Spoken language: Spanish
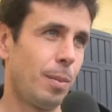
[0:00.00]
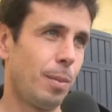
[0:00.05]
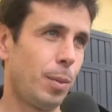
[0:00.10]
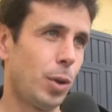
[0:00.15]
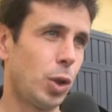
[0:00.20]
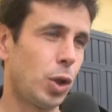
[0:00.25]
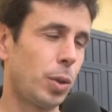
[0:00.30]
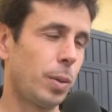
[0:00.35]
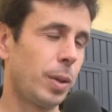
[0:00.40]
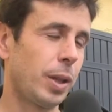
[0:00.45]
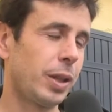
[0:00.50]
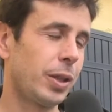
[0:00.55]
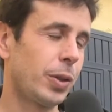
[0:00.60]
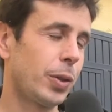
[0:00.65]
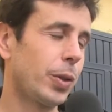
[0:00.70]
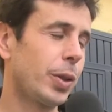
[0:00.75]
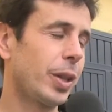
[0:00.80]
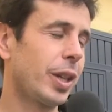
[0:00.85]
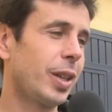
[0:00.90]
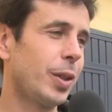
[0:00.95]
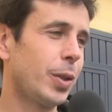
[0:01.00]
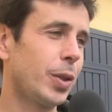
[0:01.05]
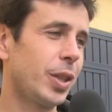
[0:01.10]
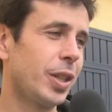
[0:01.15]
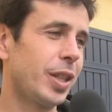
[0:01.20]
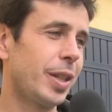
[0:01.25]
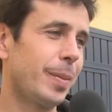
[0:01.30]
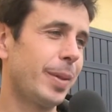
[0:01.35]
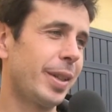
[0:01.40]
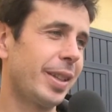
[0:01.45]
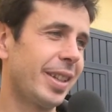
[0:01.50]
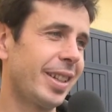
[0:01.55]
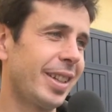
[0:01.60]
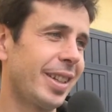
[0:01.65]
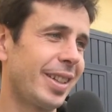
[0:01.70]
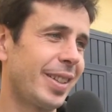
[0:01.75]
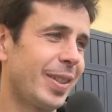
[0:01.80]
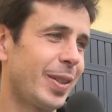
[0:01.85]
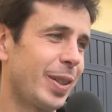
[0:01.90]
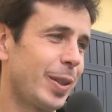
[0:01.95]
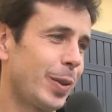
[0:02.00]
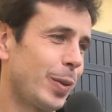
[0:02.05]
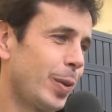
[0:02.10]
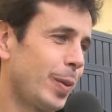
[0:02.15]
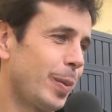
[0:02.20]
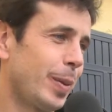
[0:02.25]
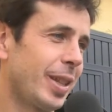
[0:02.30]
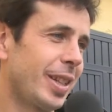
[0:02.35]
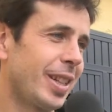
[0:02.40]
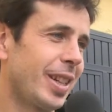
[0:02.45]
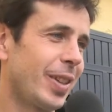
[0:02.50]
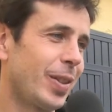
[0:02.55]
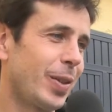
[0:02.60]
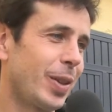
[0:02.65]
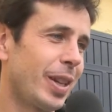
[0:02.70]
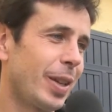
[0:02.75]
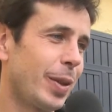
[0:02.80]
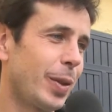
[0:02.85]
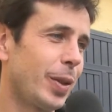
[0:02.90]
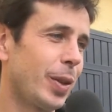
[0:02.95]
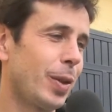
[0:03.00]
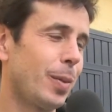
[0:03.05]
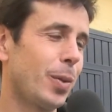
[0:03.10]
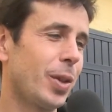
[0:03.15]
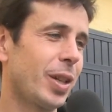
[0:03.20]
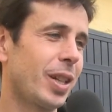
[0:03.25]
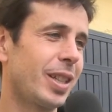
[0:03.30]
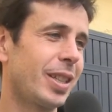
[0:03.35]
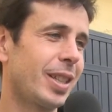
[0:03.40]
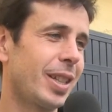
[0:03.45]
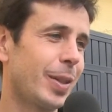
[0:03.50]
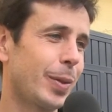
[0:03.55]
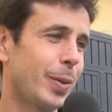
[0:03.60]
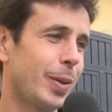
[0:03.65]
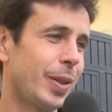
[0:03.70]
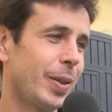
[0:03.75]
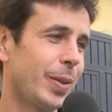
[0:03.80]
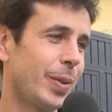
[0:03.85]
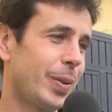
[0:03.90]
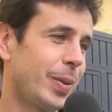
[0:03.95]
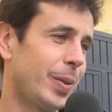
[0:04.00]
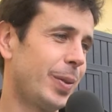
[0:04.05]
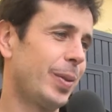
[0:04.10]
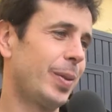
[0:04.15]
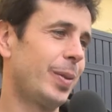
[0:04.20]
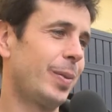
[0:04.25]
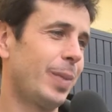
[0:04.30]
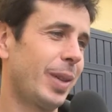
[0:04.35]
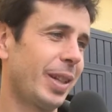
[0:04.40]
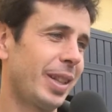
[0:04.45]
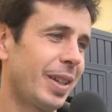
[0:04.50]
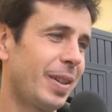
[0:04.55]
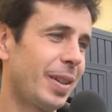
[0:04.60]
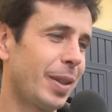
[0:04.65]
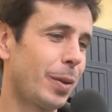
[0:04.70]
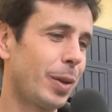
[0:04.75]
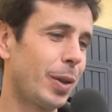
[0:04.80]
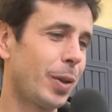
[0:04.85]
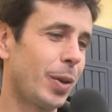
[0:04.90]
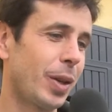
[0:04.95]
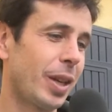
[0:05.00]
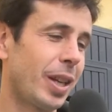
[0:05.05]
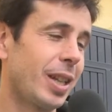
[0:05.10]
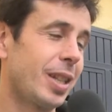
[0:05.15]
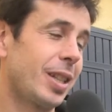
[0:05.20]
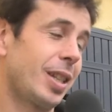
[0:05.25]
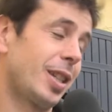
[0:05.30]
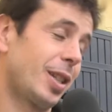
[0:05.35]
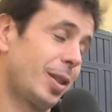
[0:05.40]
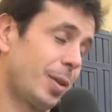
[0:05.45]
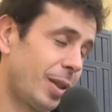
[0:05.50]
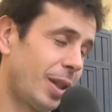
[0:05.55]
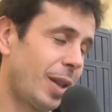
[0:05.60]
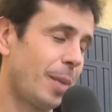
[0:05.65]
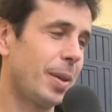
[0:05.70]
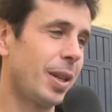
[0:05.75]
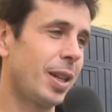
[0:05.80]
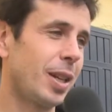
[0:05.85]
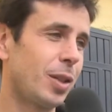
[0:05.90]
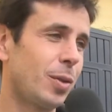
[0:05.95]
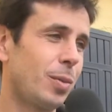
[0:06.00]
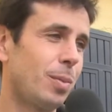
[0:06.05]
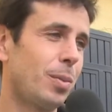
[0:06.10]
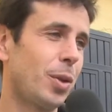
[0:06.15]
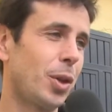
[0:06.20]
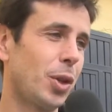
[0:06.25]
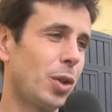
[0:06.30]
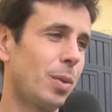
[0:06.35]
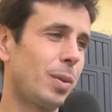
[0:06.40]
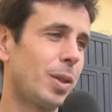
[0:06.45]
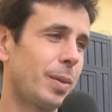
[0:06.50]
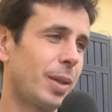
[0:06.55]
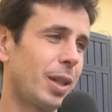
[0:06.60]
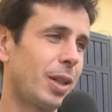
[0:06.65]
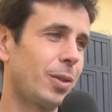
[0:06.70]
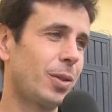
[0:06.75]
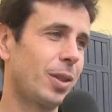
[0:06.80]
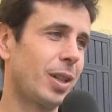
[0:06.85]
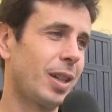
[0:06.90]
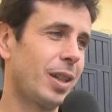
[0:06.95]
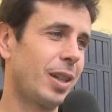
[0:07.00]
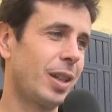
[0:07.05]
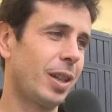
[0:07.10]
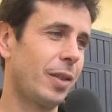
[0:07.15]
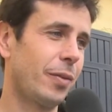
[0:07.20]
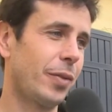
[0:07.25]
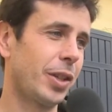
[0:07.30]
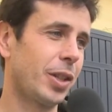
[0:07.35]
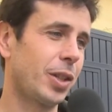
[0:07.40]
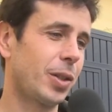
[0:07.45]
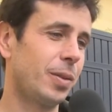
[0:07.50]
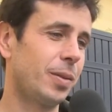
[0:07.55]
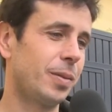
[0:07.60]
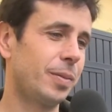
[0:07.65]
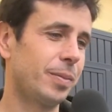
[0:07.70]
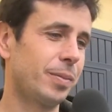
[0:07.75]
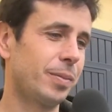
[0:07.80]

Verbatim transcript: Pues sobre todo que no se echa a perder. O sea, tú lo metes en el congelador y lo puedes gastar cuando prácticamente cuando quieras y también es un poquito más barato que el fresco.